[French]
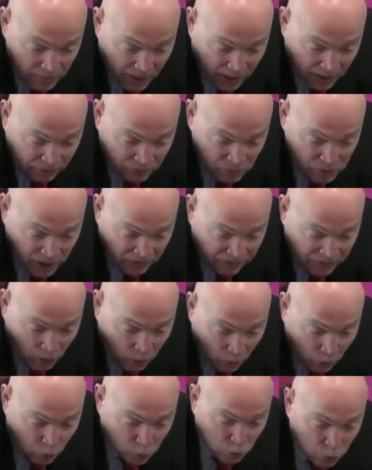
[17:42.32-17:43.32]
hein, vous avez
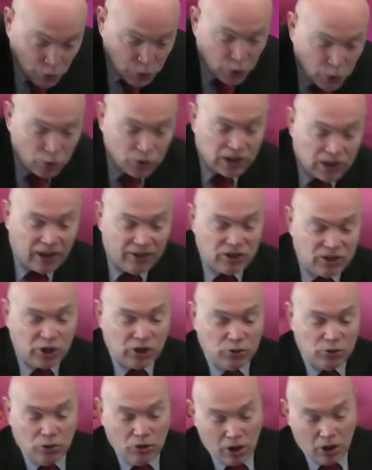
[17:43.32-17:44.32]
en rouge le
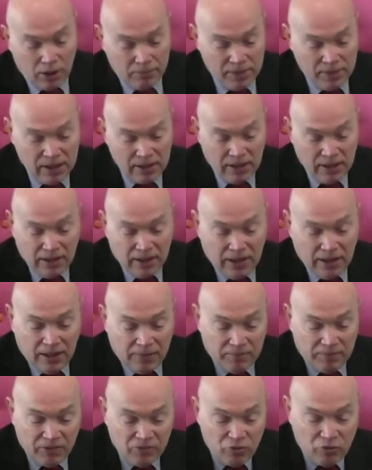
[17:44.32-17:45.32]
trajet de l'homme,
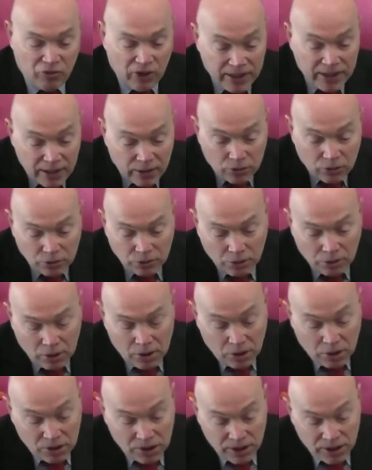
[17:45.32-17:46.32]
mais vous voyez que
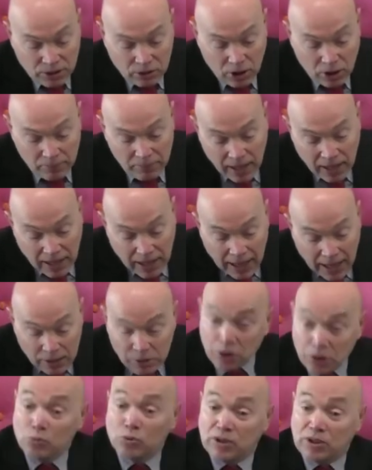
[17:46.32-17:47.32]
cet homme a
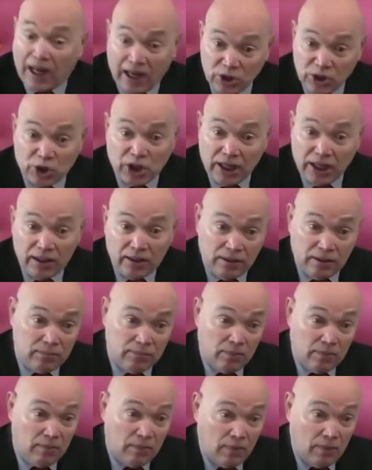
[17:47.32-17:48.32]
son trajet
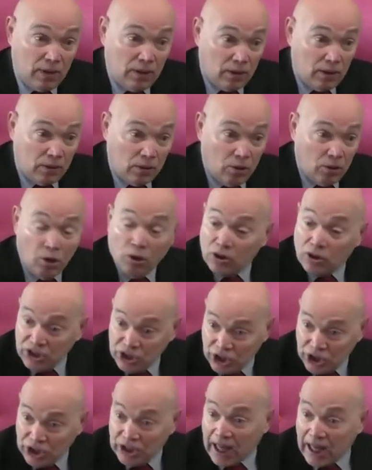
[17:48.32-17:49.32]

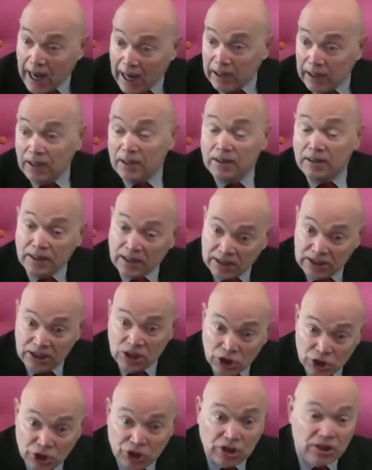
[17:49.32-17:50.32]
original,
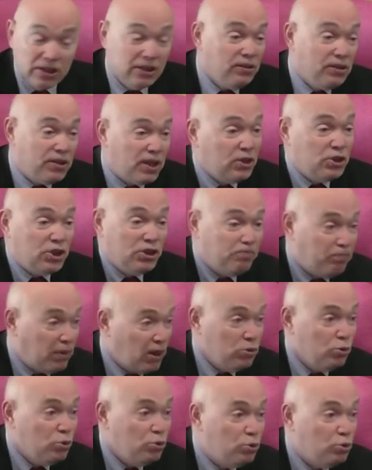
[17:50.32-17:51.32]
riche. Il ne s'agit pas
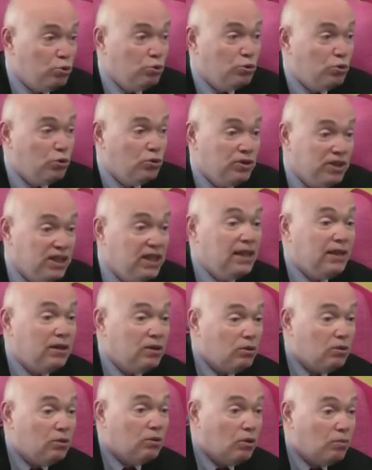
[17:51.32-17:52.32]
du tout de nier
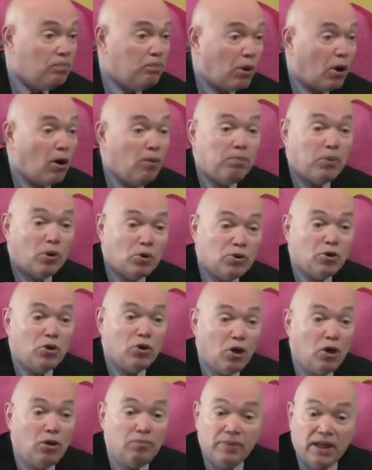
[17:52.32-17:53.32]
le propre de
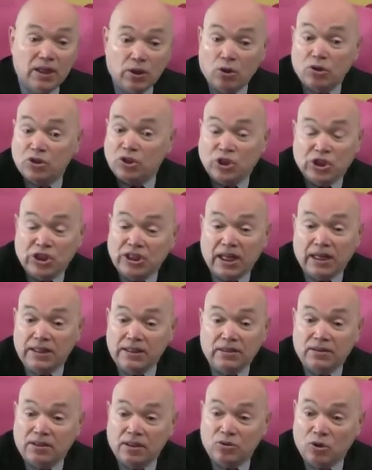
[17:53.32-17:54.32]
l'homme et
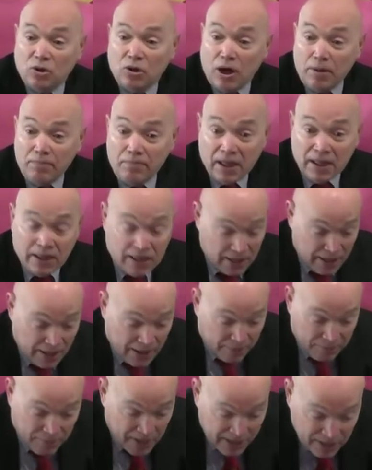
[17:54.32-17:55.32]
l'originalité de l'homme,
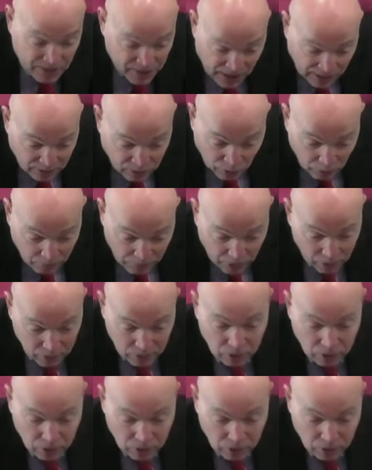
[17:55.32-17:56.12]
mais exactement